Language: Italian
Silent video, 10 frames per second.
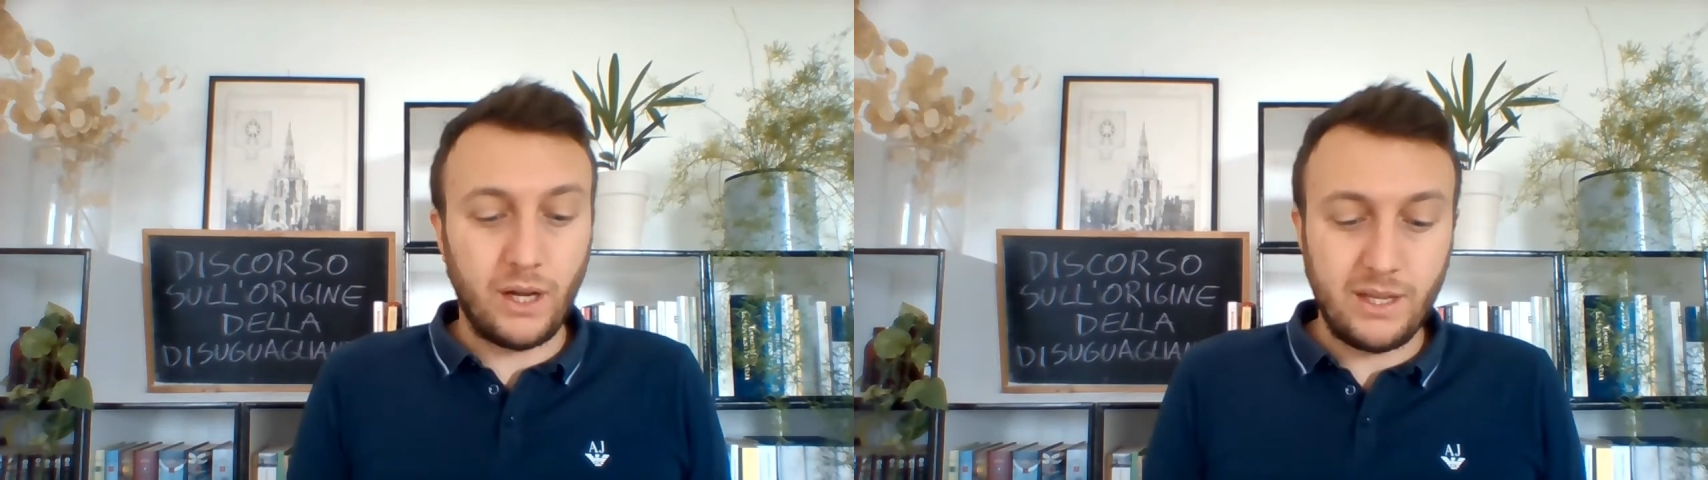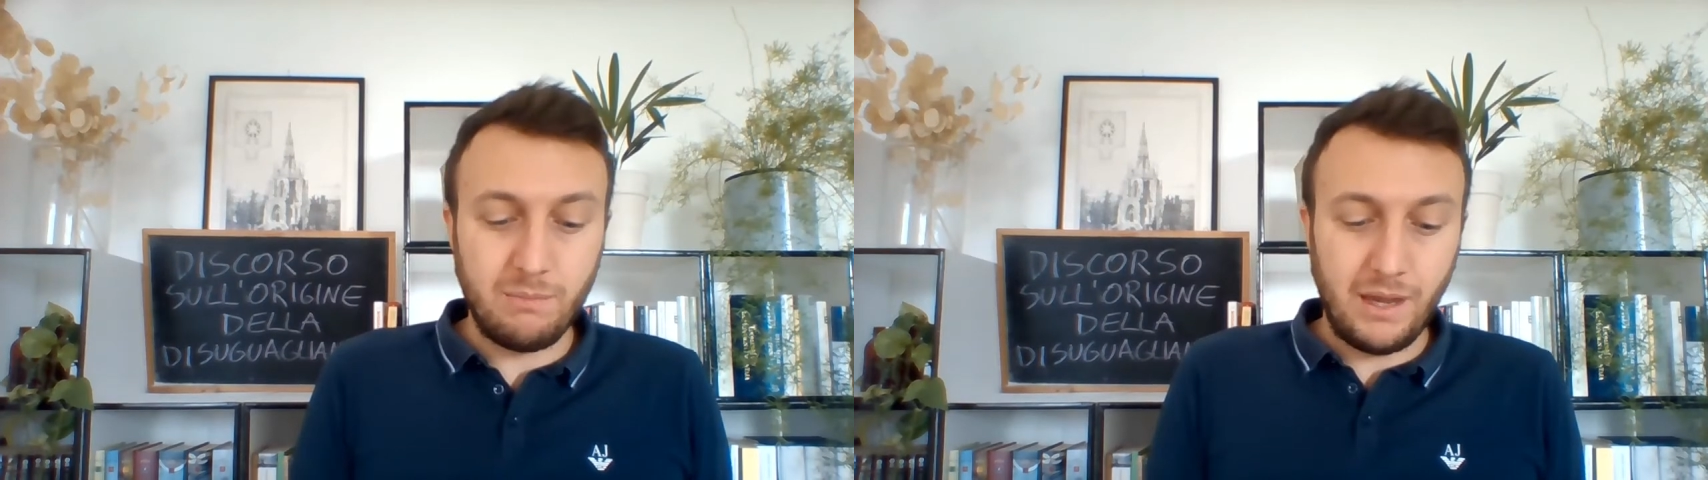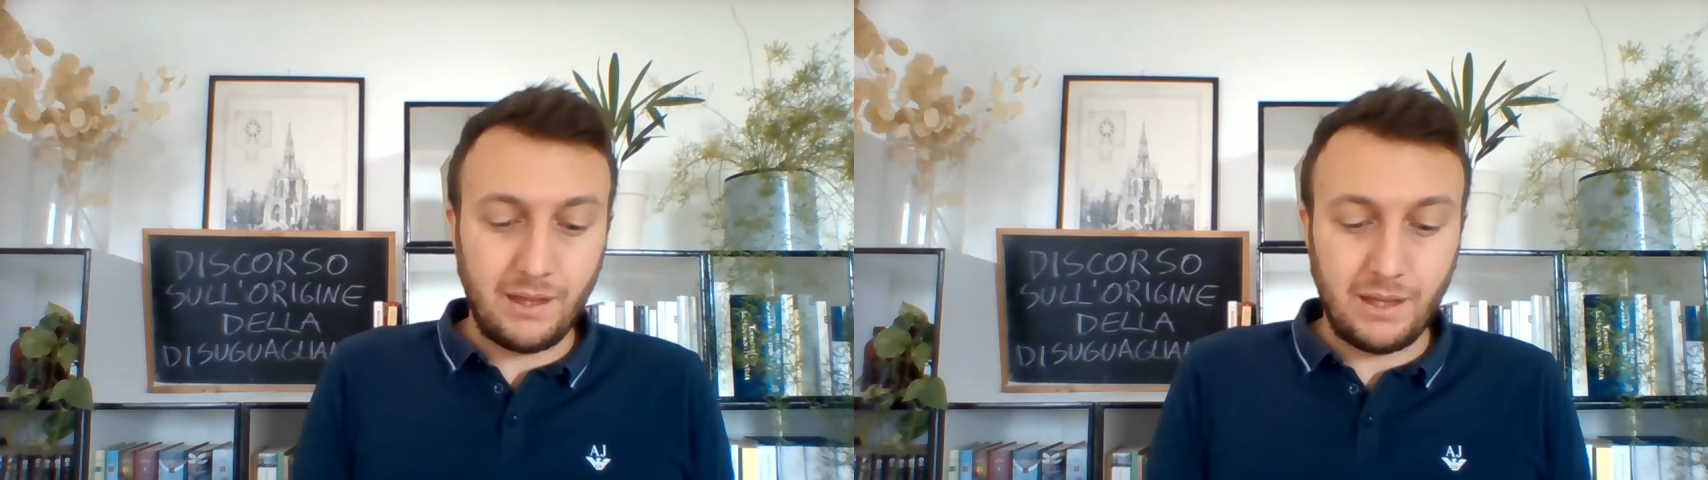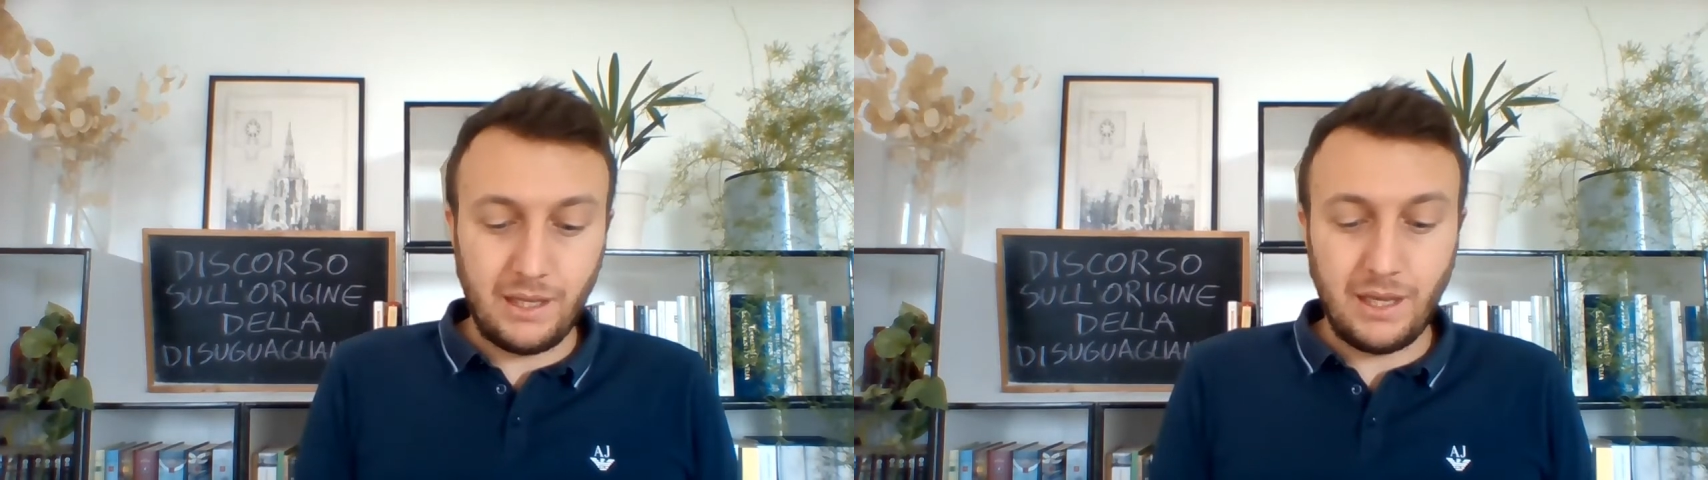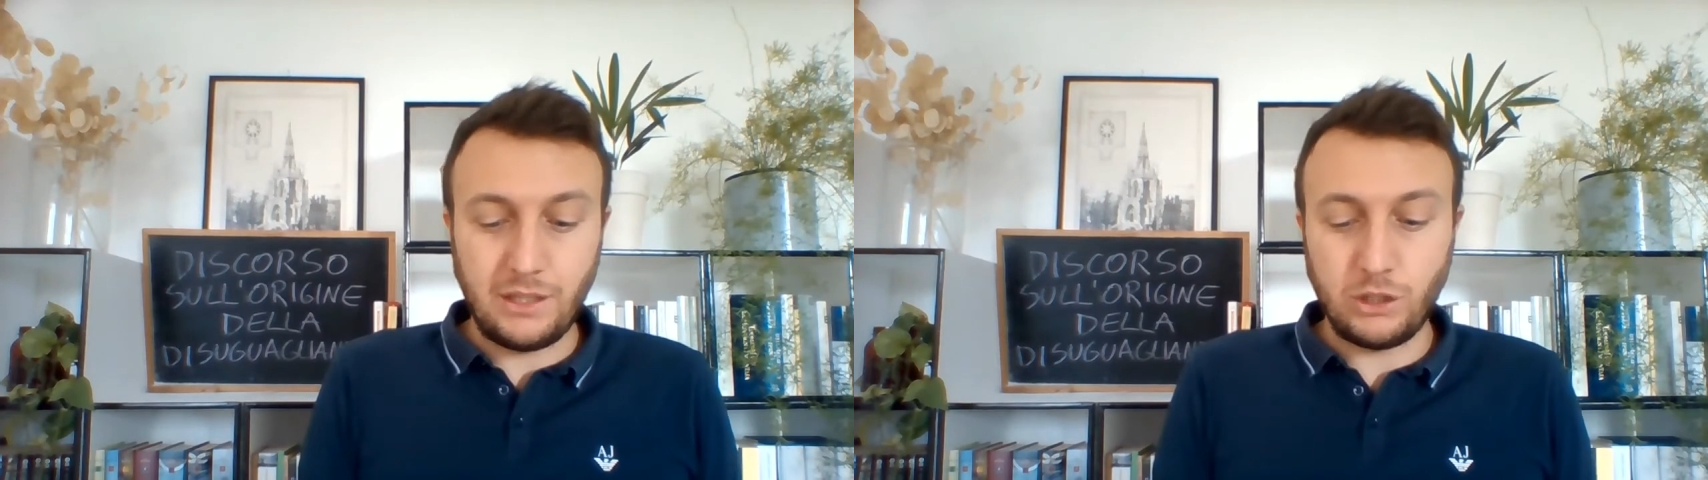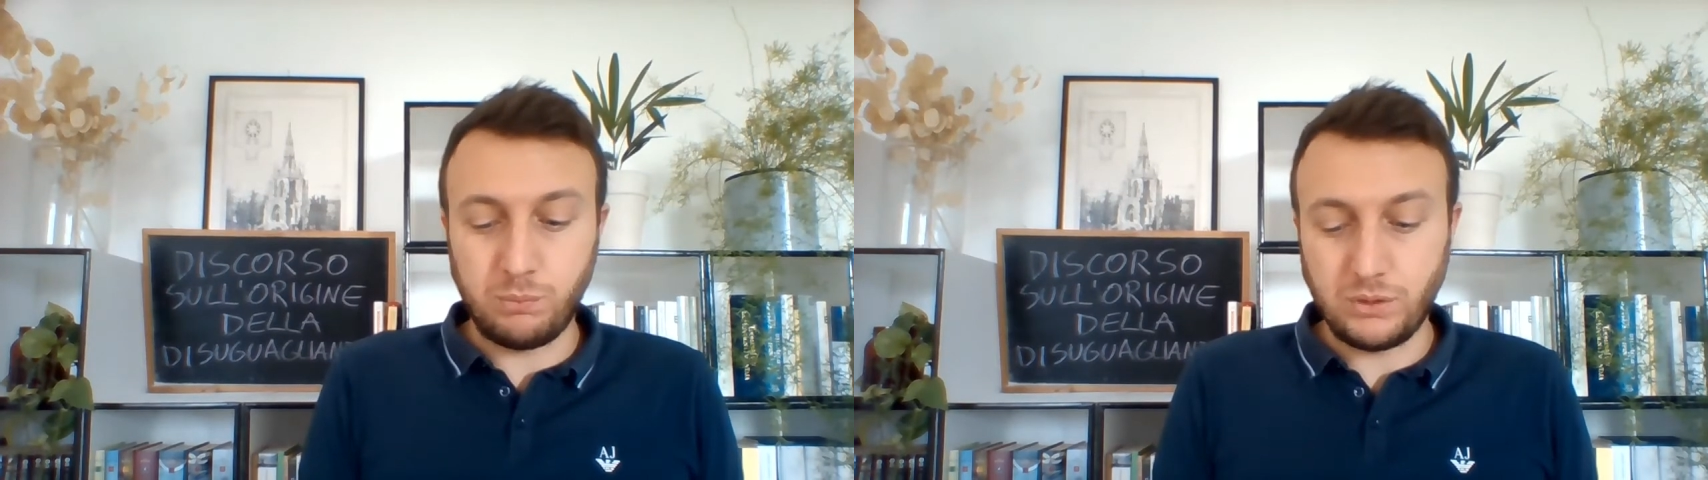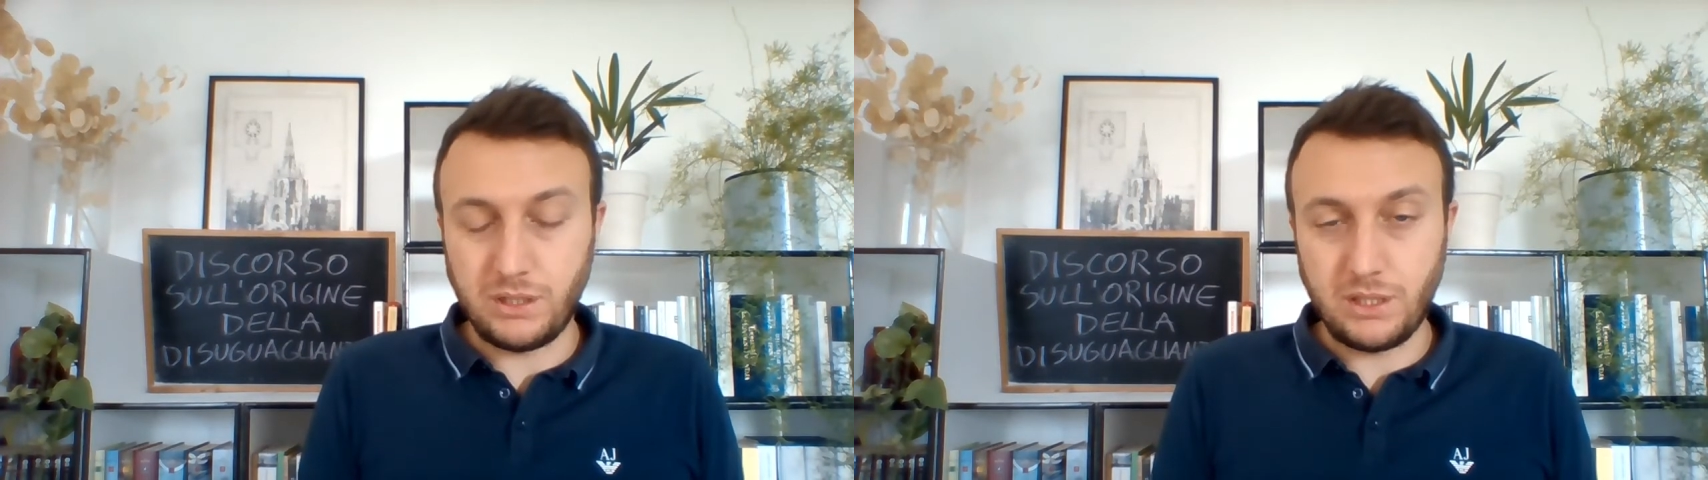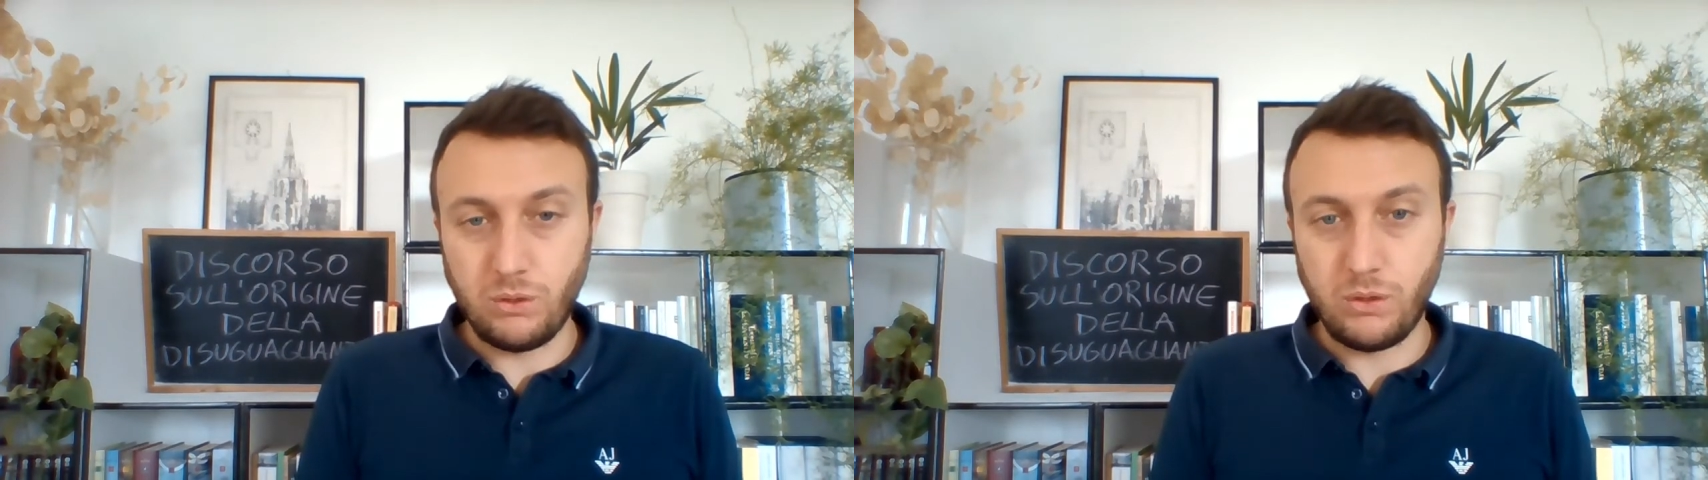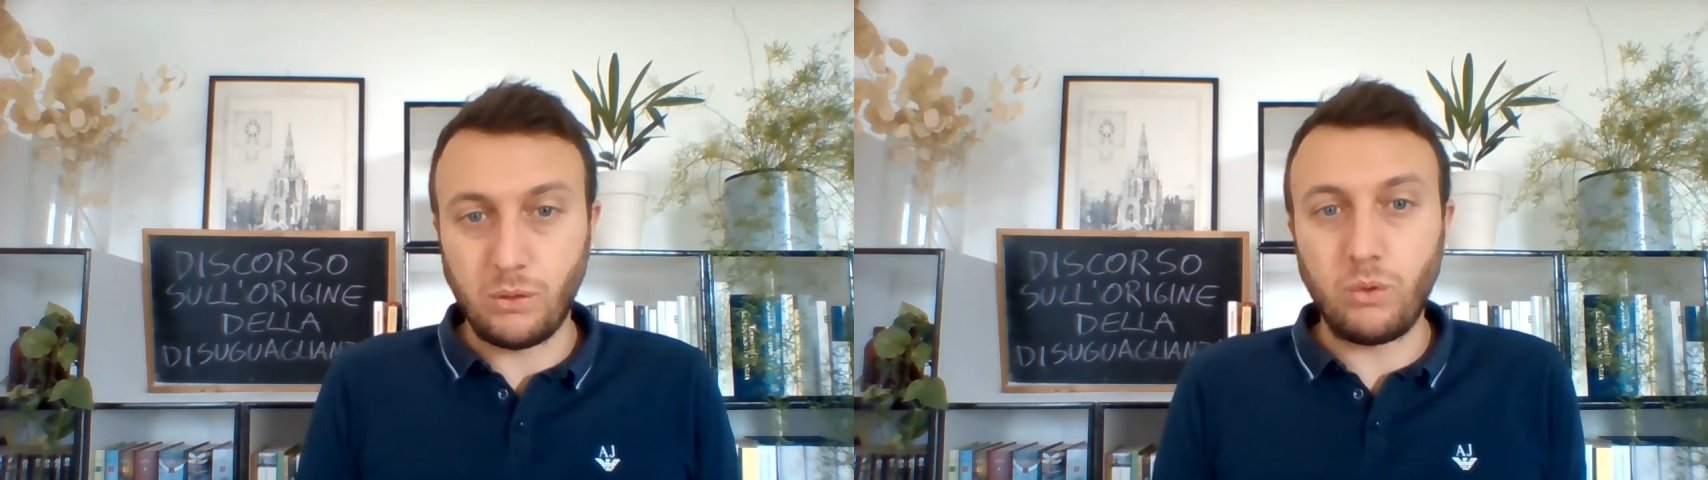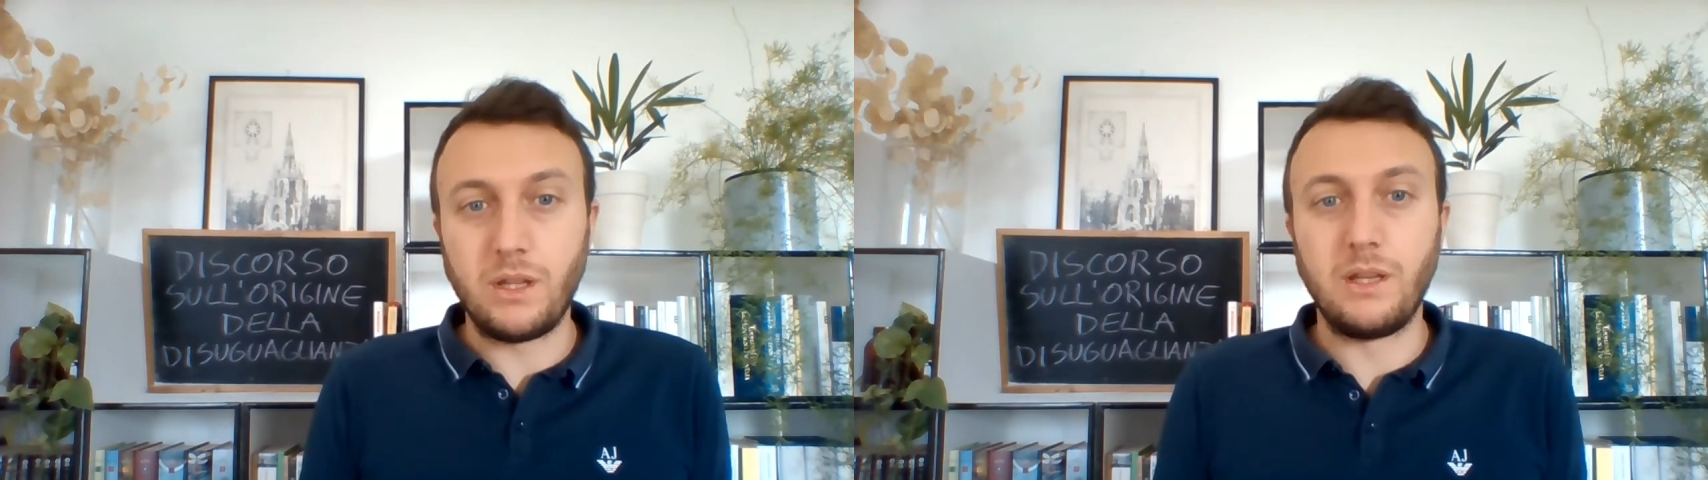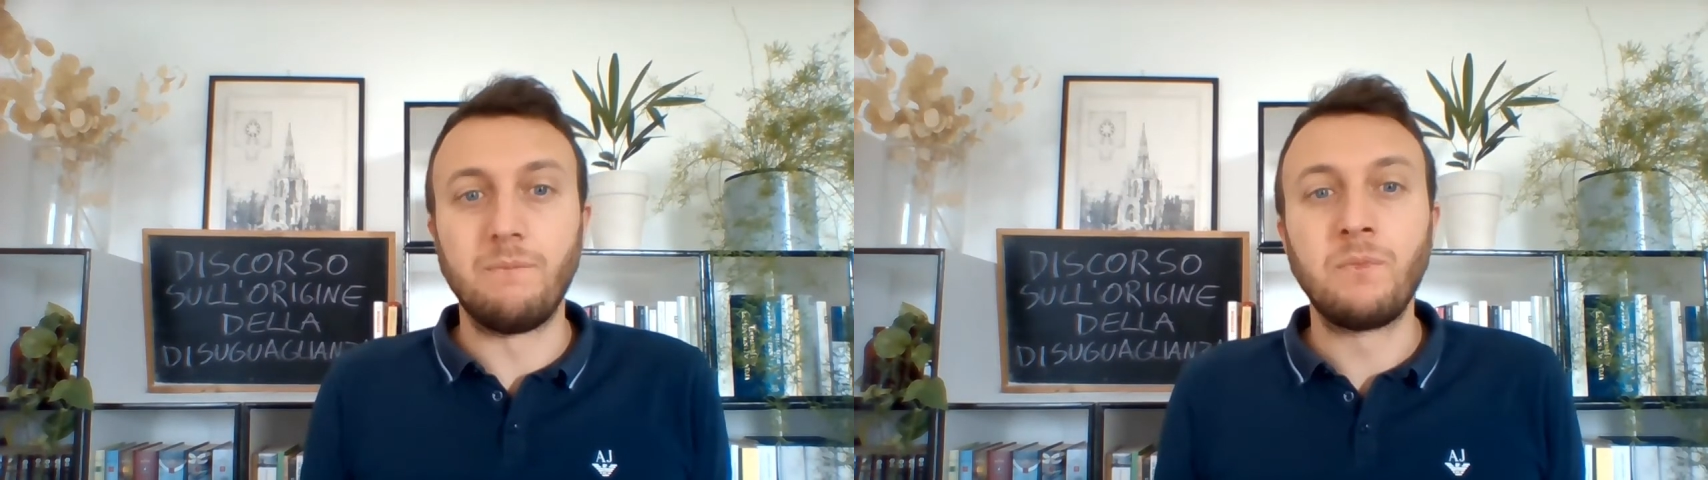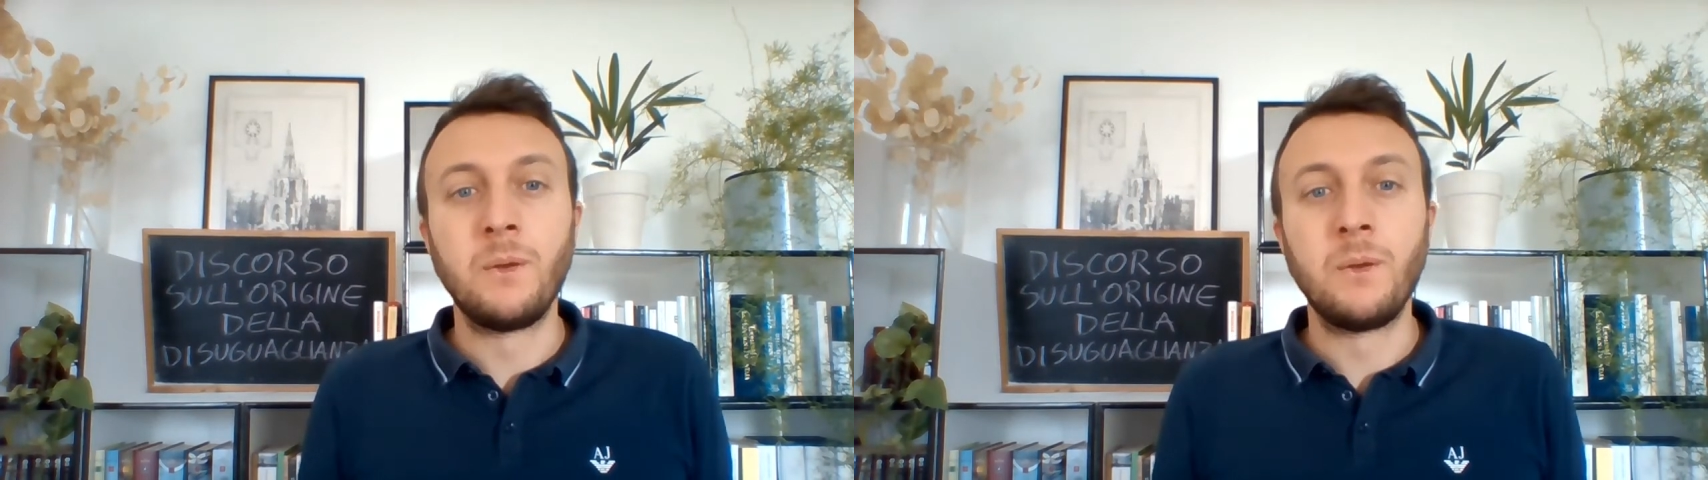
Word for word: gli mette a disposizione. Quindi